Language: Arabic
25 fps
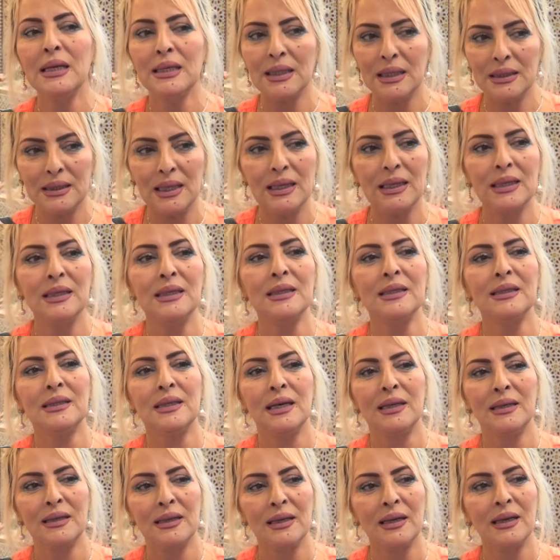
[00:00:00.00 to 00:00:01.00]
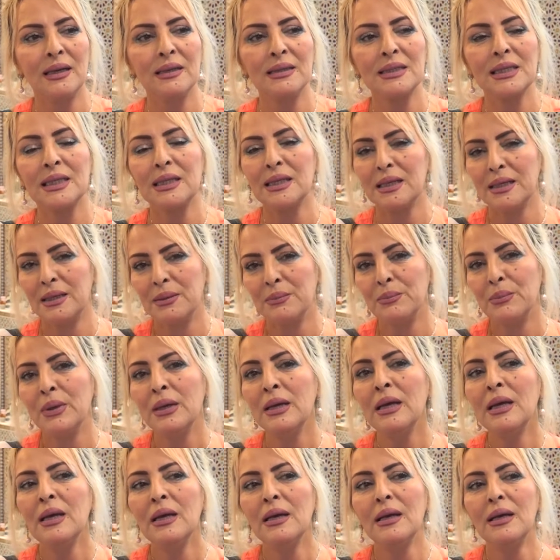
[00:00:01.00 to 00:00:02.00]
كذلك كان تكريم
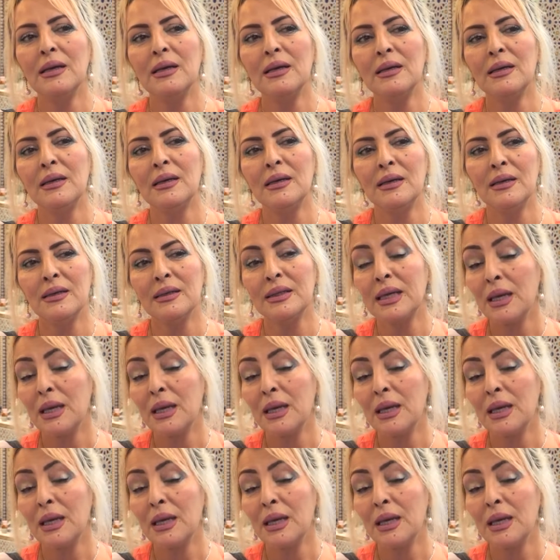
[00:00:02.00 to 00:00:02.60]
آه،